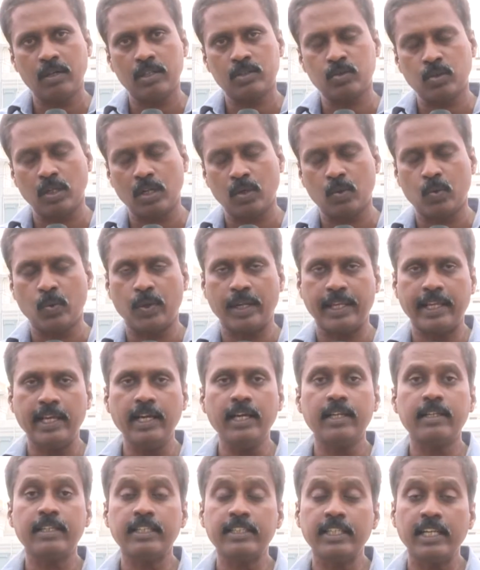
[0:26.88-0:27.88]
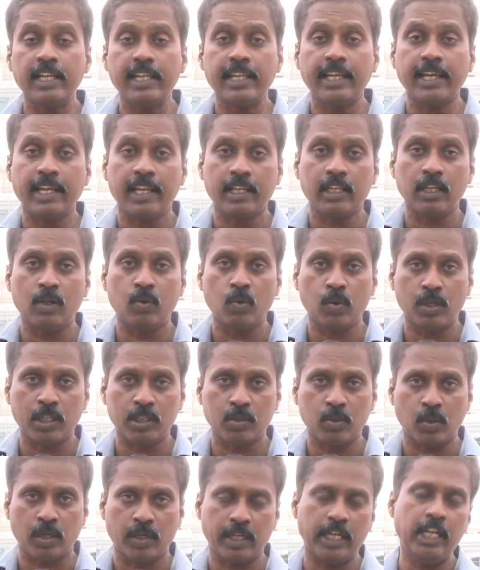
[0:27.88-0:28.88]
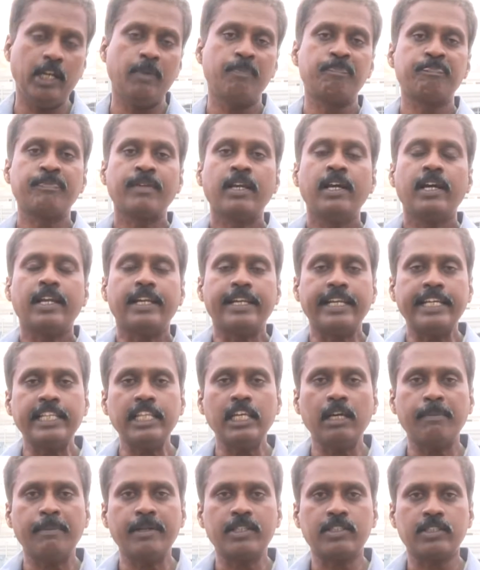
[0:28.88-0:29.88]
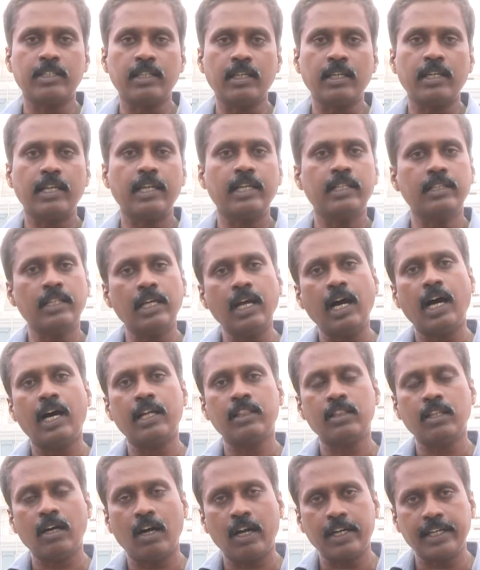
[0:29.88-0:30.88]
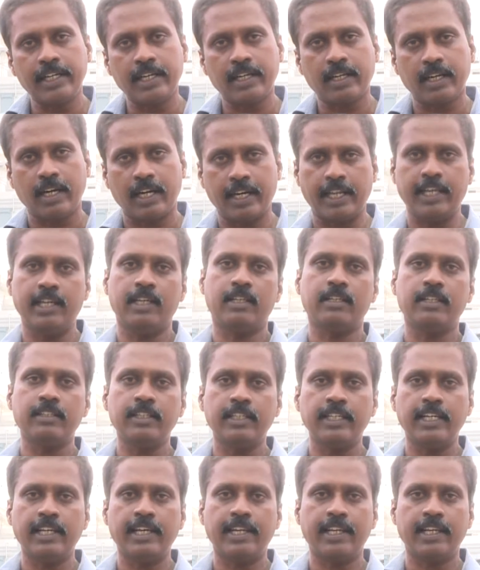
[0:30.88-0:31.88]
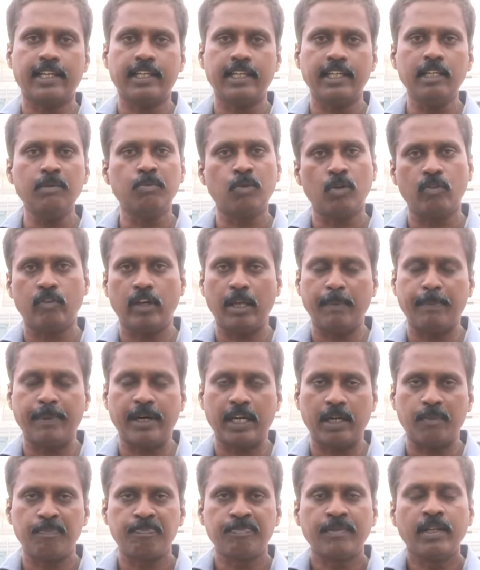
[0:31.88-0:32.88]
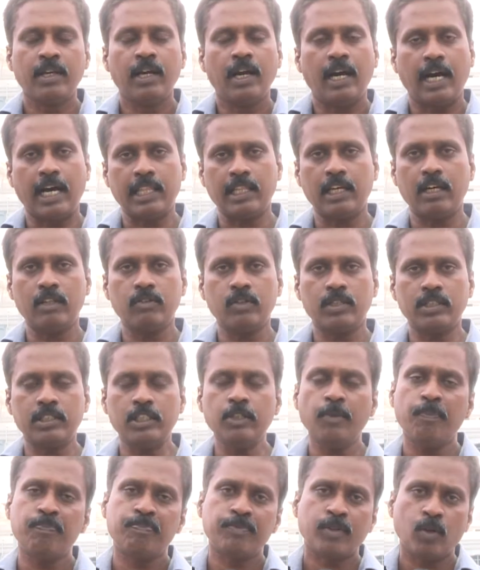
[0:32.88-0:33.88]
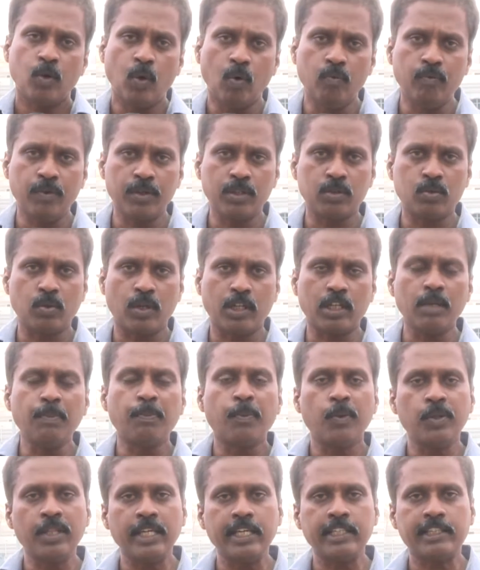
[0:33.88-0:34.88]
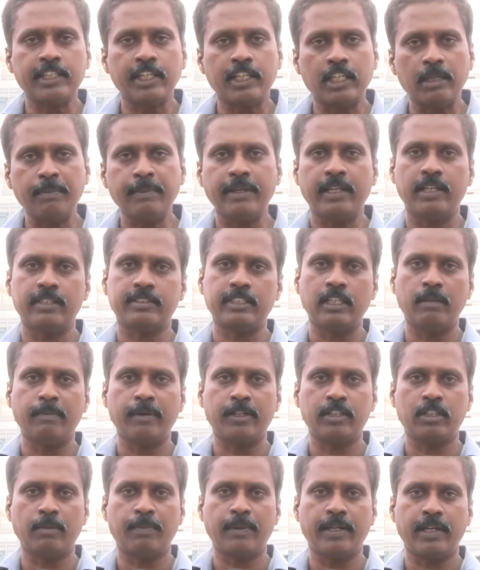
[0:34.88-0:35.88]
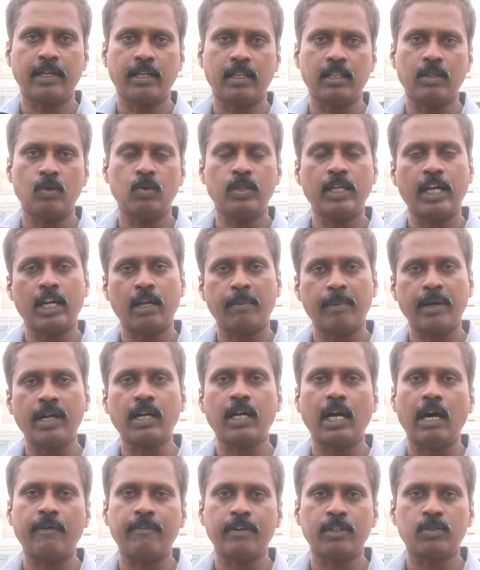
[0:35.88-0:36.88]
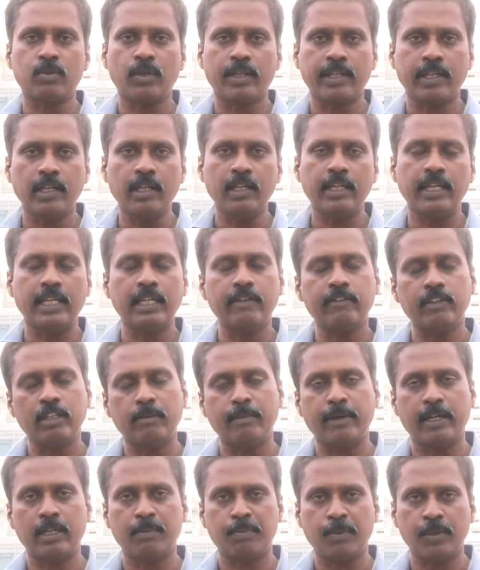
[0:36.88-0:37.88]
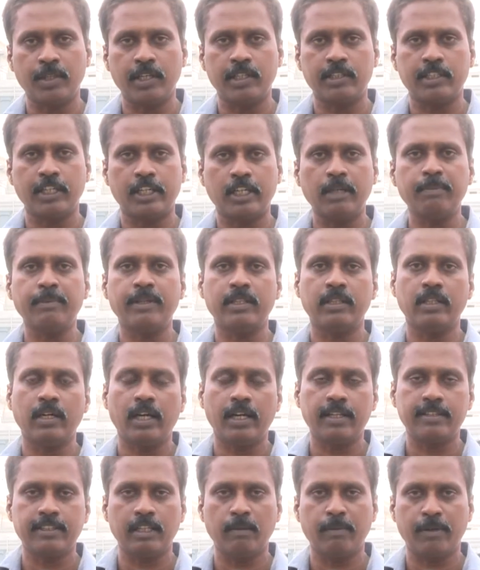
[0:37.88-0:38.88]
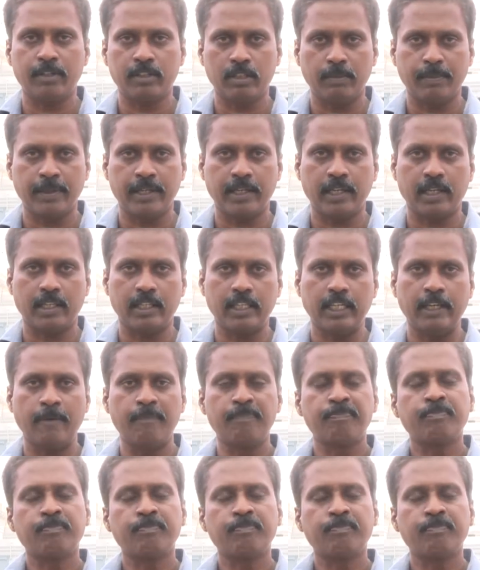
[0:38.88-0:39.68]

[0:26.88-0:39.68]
சொல்லக்கூடிய நிதிநிலை அறிக்கை கூட்டத்தொடரில் நிதியமைச்சர் இந்த அந்த ஆண்டுக்கான நிதிநிலை அறிக்கையை முன்வைப்பார் அதாவது வந்து ஒவ்வொரு துறைக்கும் புதிய திட்டம் என செயல்படுத்தப்படுகிறது உதாரணமாக காவல்துறையில் என்ன விதமான புதிய திட்டம் இந்த ஆண்டு செயல்படுத்தப்படுகிறது